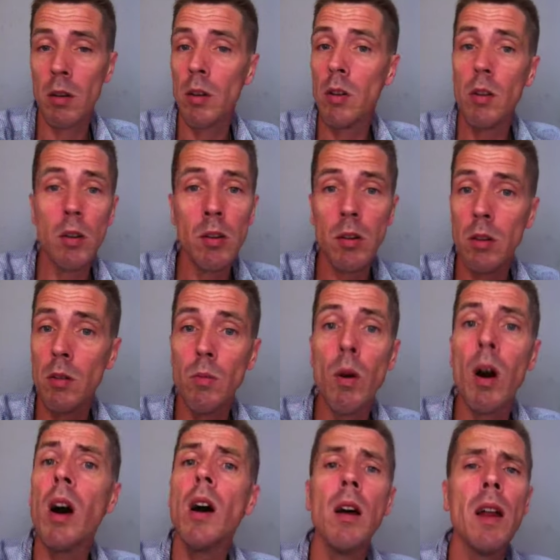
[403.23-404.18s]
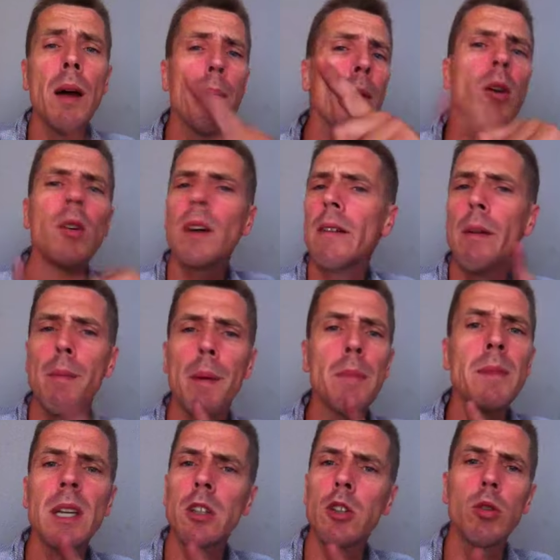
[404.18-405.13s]
Euh, moi, la banque, elle va
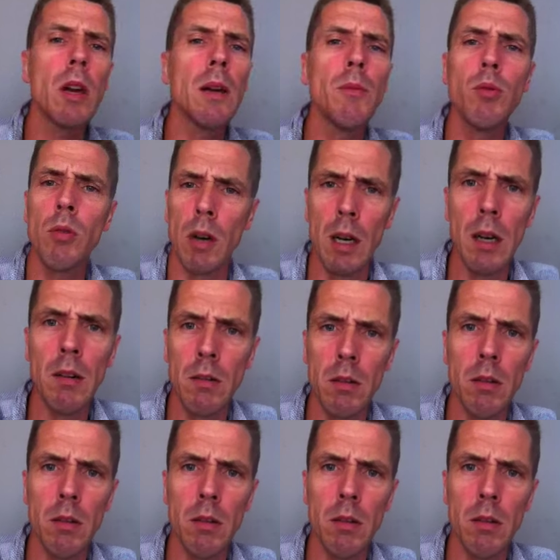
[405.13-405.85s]
pas me dire que je suis à la bourre. Hein.